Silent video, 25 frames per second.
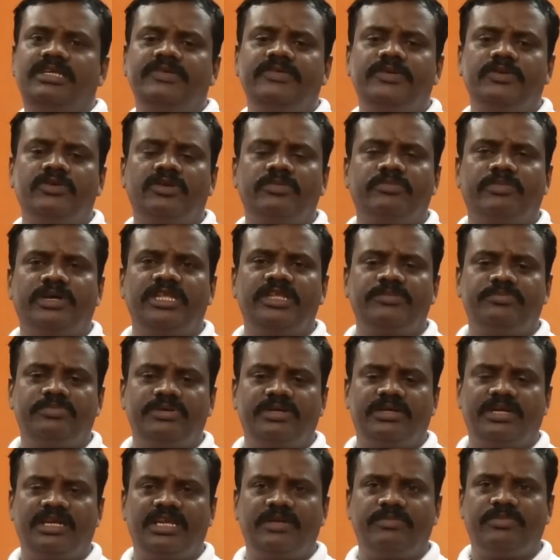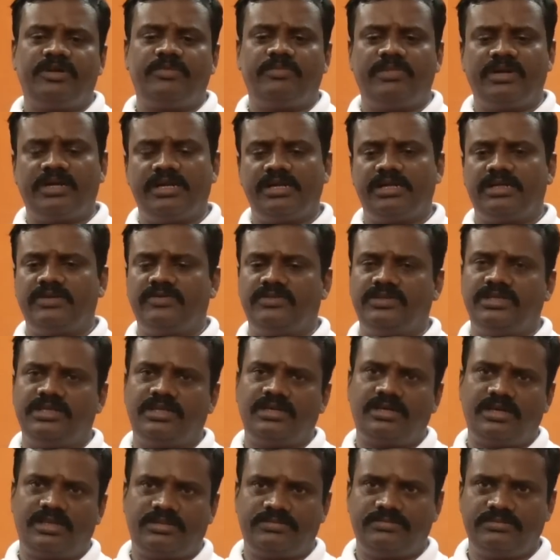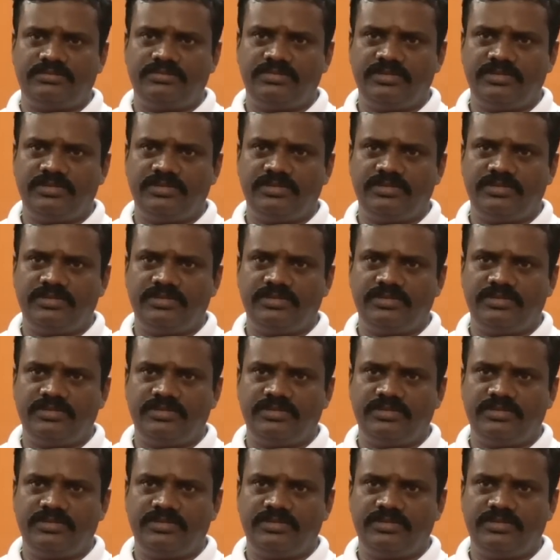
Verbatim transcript: டிவியோட மதிப்பு கண்டிப்பாக மக்கள்கிட்ட வந்து இருக்காது